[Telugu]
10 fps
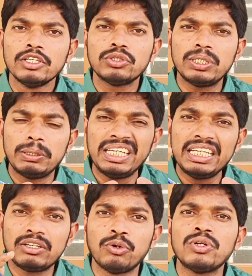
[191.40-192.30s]
సో ఈ
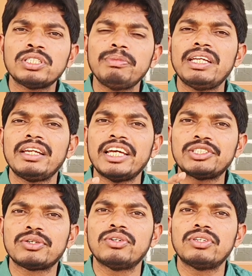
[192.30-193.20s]
కోర్స్ మీరు
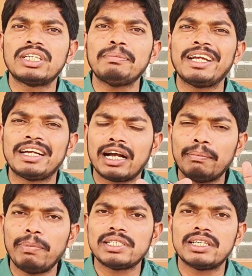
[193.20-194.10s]
నేర్చుకొని ఉంటే మీకు
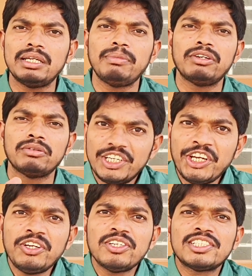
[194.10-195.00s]
కంపల్సరీ మీరు
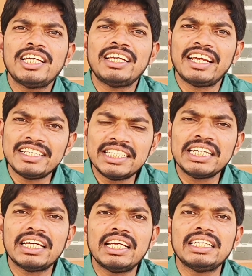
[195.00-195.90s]
కంటిన్యూస్లీ
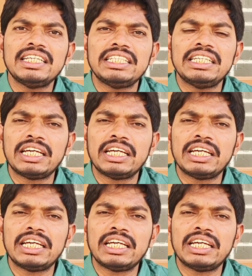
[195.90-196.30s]
రేసింగ్ అనేది